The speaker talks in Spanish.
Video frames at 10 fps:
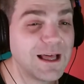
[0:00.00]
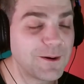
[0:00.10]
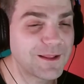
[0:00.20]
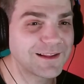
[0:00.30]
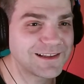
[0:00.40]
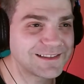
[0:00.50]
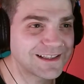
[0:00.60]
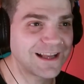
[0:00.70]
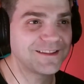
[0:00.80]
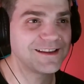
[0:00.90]
Es verdad se le
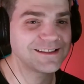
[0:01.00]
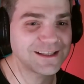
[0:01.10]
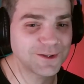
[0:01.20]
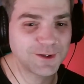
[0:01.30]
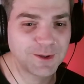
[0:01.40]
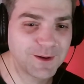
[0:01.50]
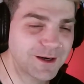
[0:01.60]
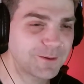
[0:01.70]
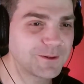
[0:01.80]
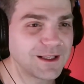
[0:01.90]
acercan 10 y a todos los va
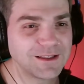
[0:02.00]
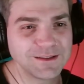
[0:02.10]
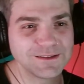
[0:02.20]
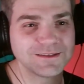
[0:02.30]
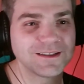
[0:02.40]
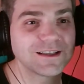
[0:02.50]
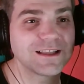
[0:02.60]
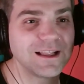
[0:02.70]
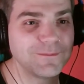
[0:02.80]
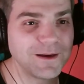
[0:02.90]
rebotando. ¿Qué
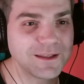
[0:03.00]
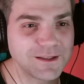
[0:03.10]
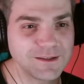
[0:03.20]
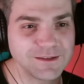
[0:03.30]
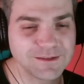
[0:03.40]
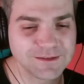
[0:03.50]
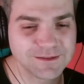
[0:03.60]
tal el maestro?